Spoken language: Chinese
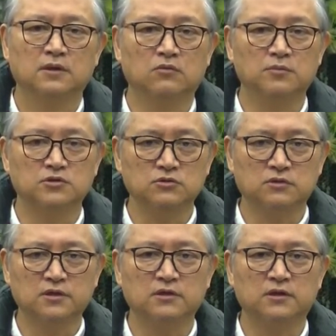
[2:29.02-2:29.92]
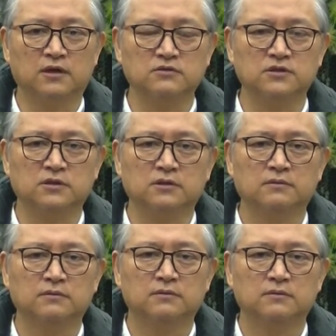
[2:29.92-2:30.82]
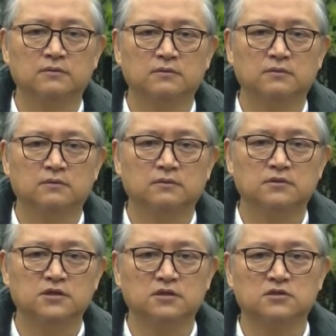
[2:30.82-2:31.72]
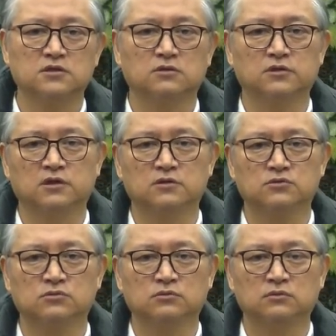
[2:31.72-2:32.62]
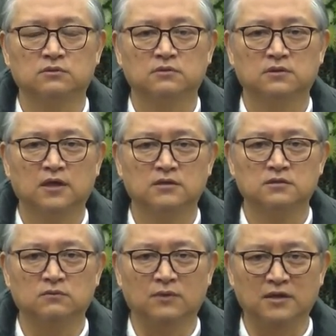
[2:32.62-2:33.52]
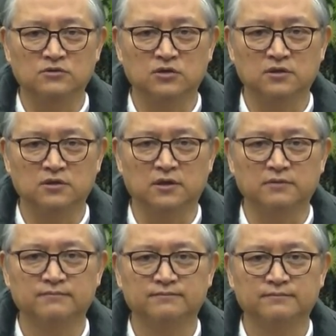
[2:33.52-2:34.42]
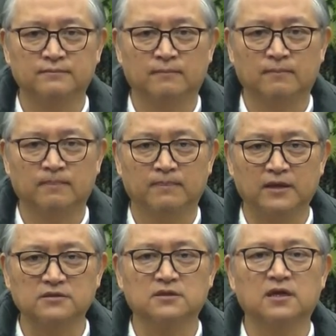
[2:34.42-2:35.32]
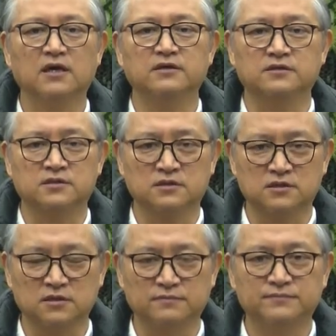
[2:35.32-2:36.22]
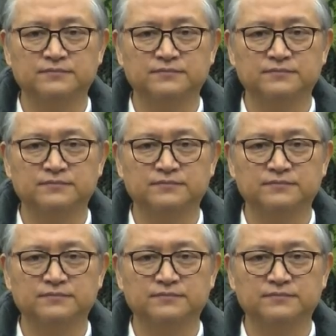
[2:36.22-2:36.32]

那我们就可以了解，这个时候的耶稣，他是完全的人，但是他也是神，